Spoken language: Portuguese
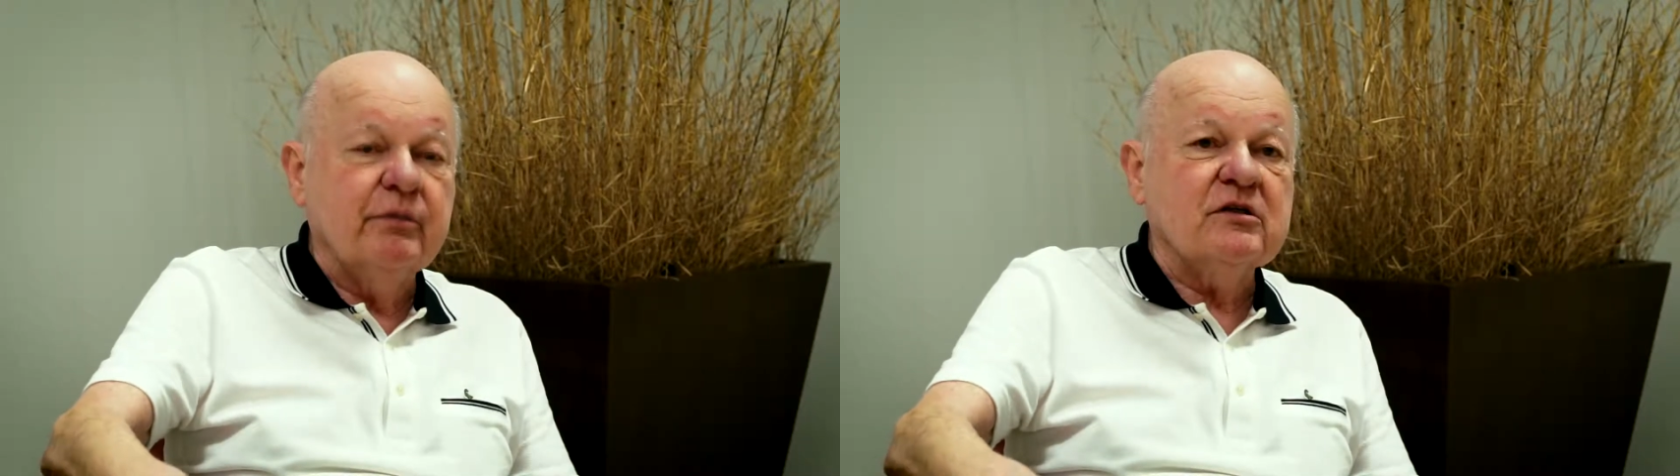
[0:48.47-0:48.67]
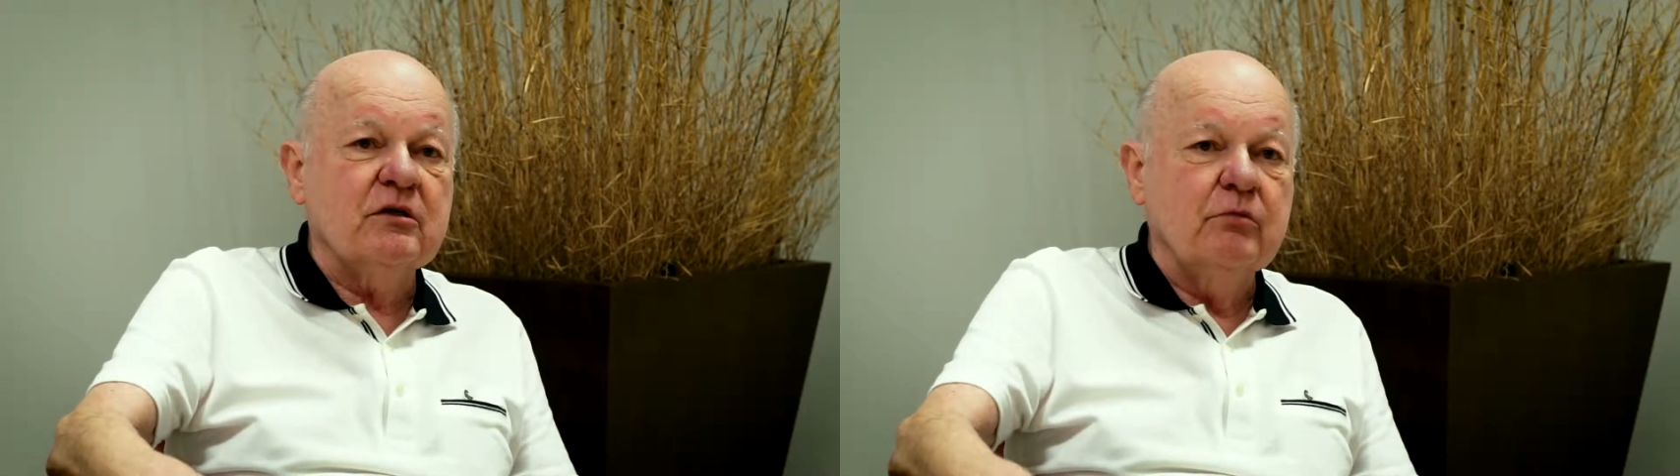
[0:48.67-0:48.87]

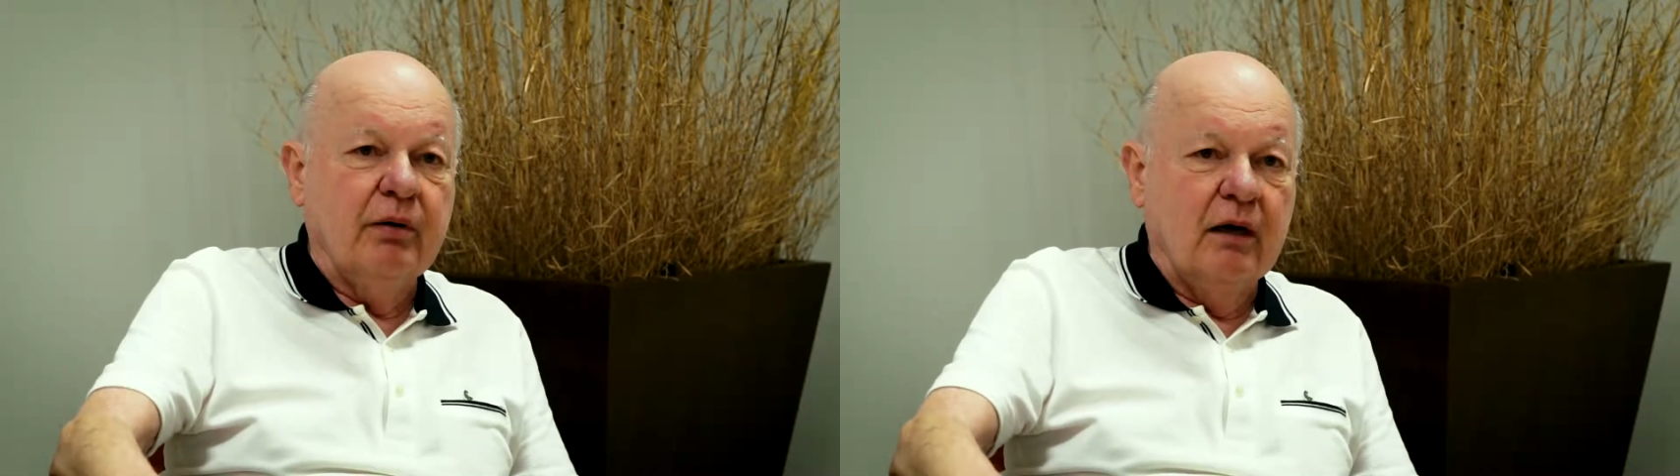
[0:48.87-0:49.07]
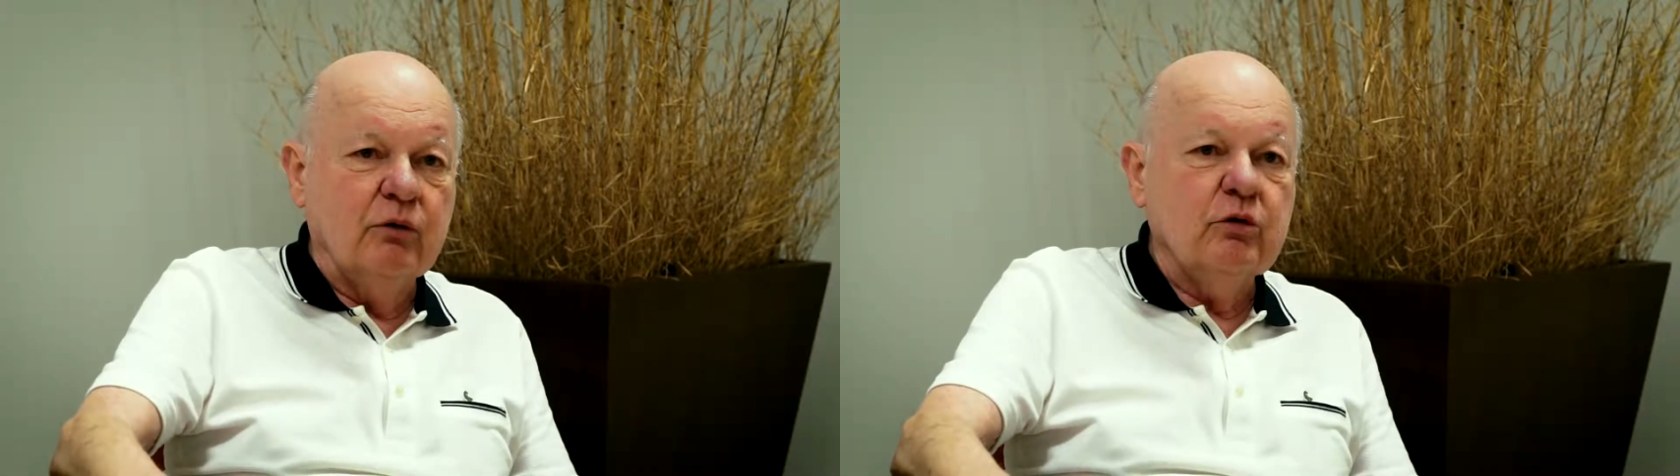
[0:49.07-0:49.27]
para São
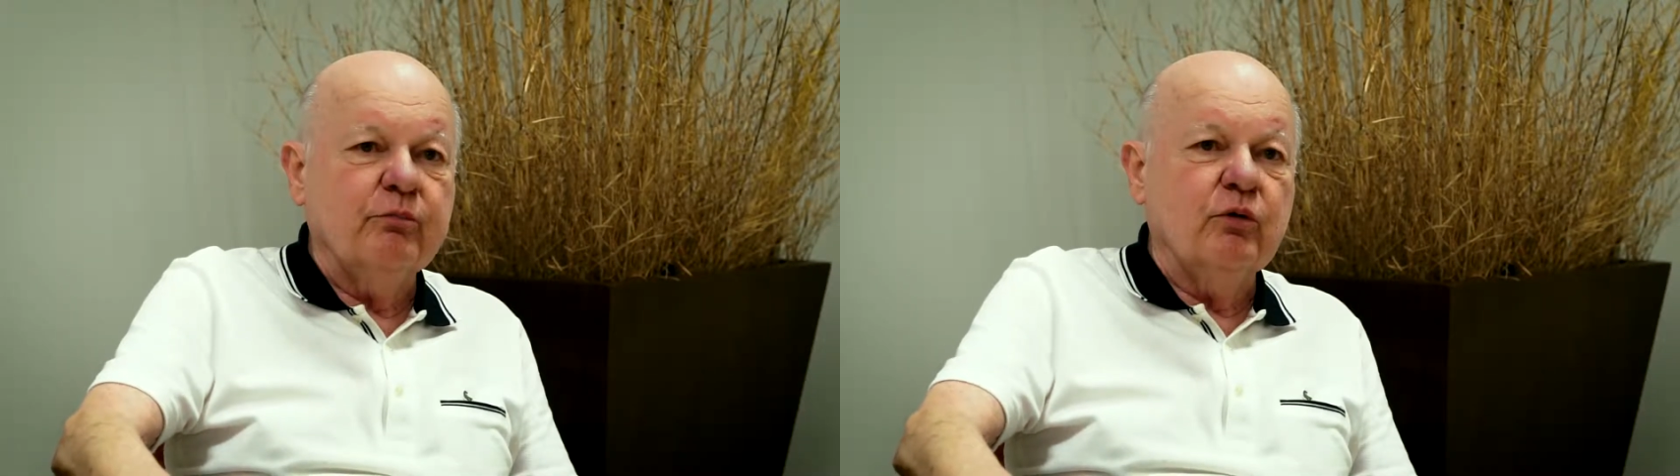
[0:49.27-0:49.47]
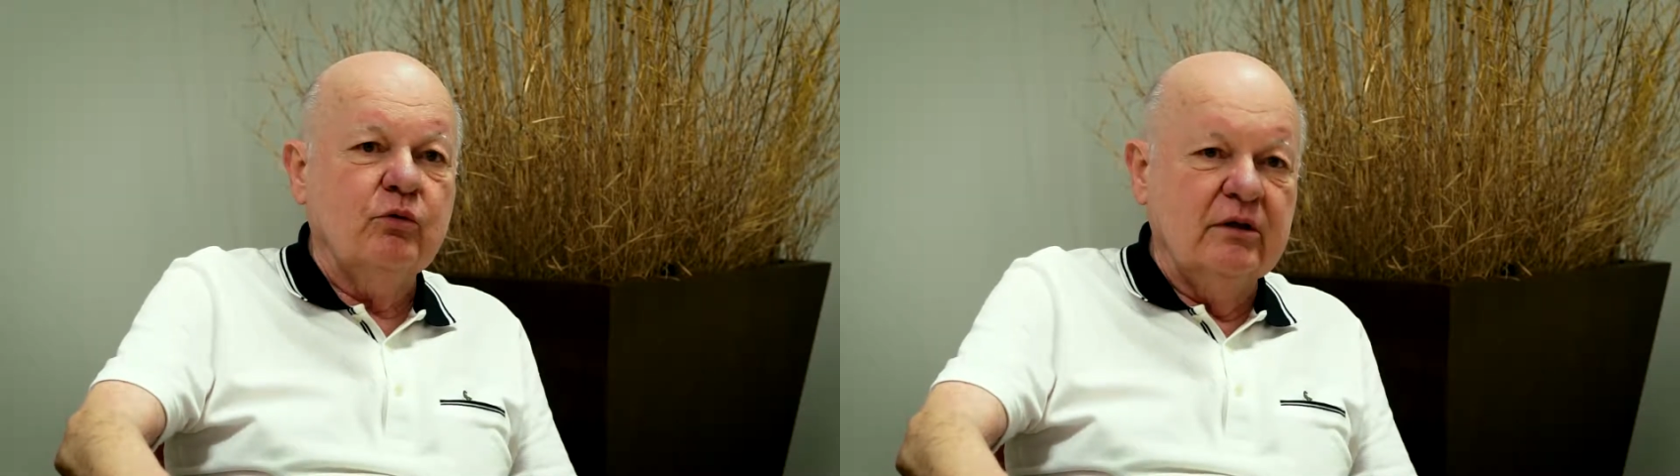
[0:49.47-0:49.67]
Paulo à
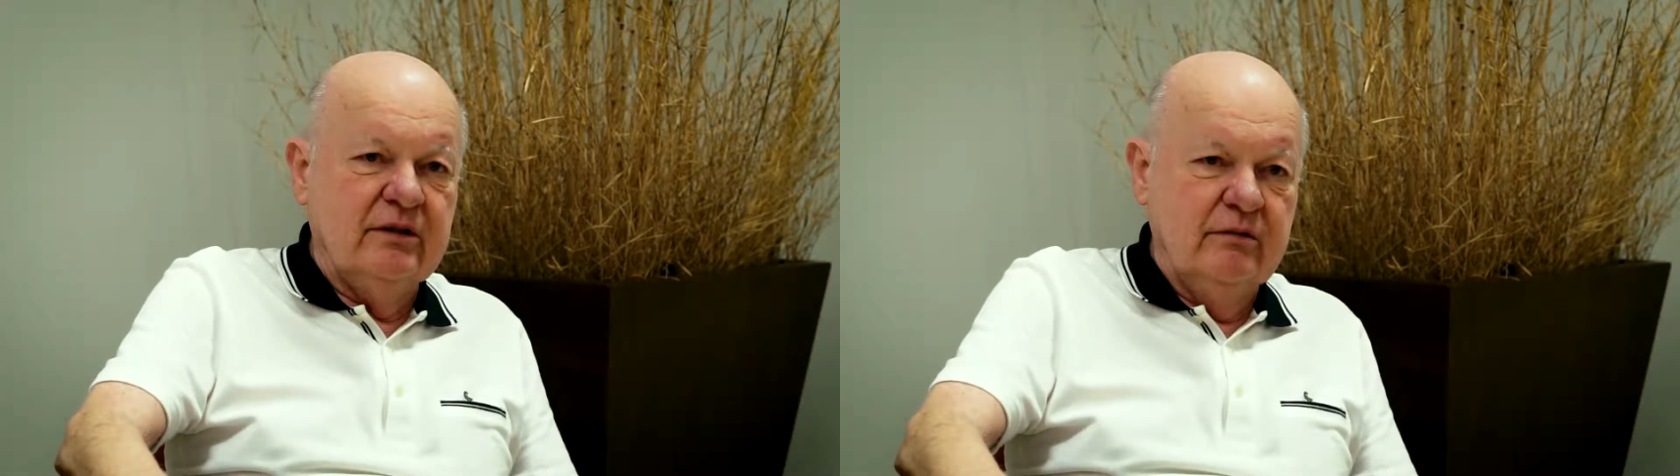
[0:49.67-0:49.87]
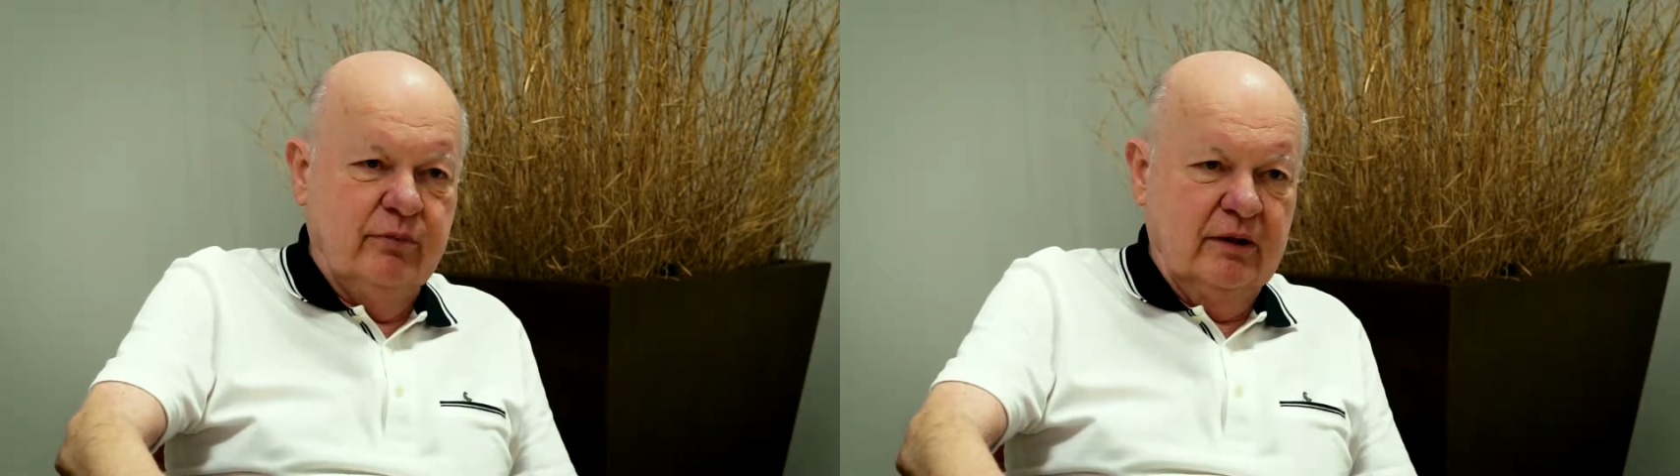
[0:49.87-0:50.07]
procura
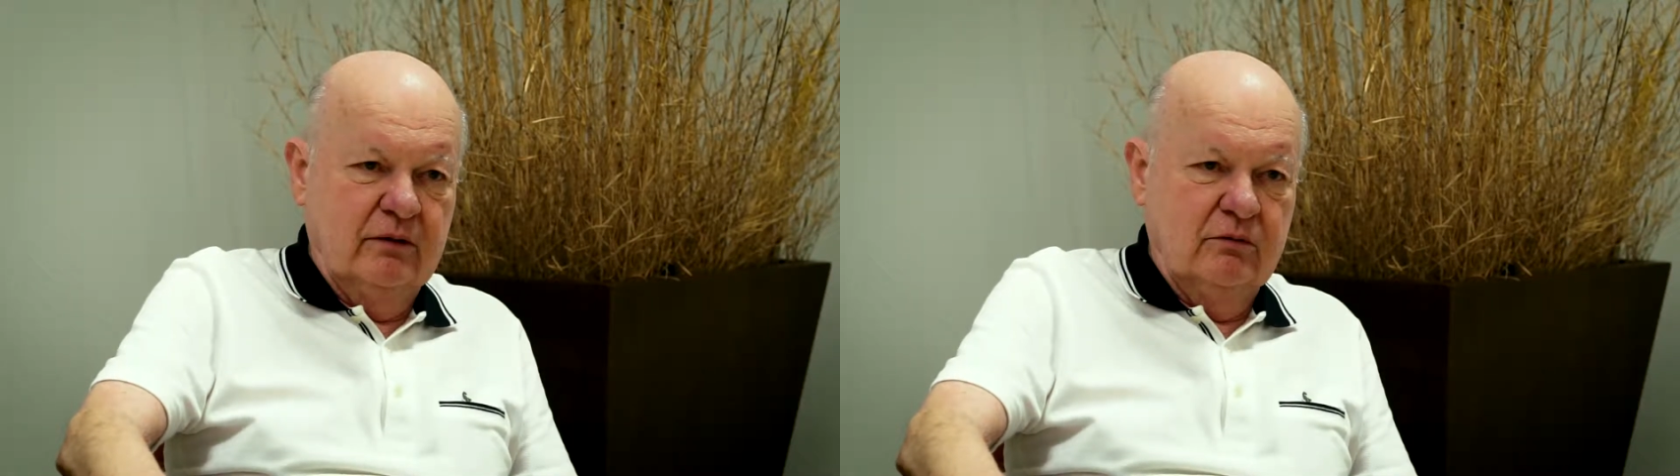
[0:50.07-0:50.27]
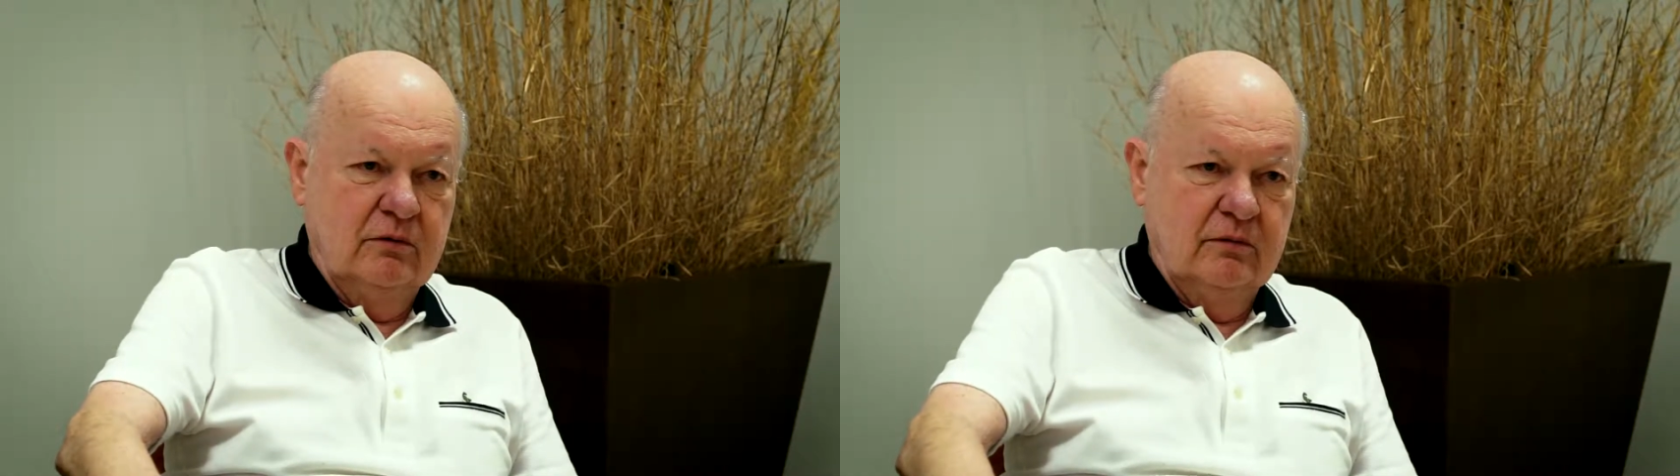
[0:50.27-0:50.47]
de
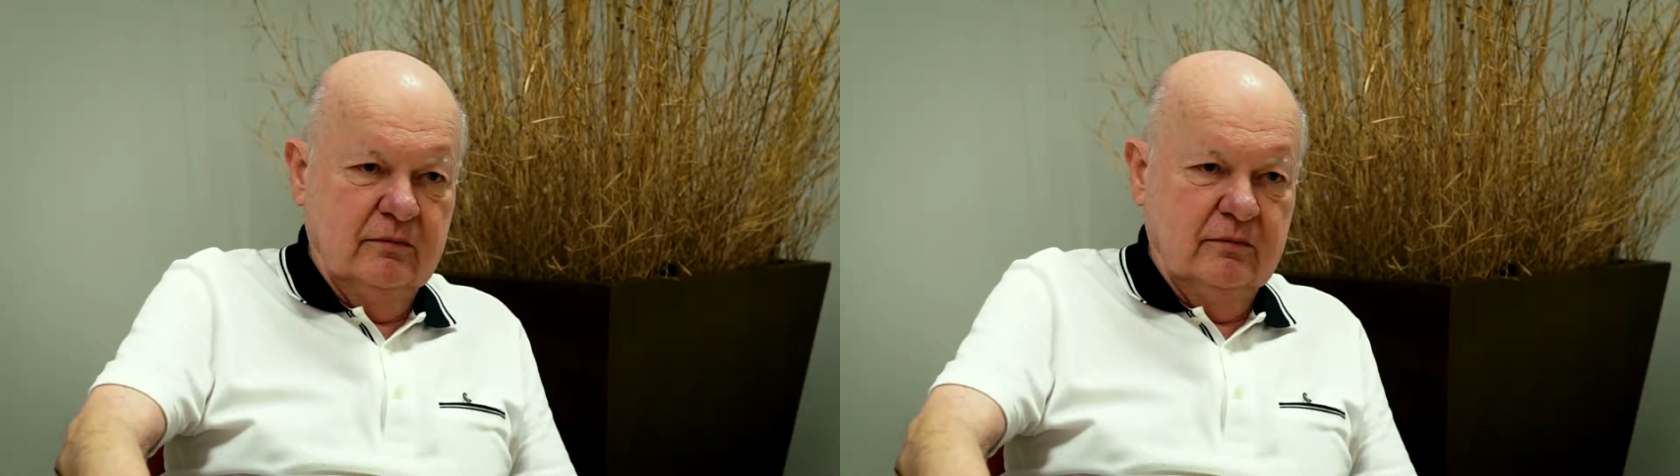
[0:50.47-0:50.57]
emprego.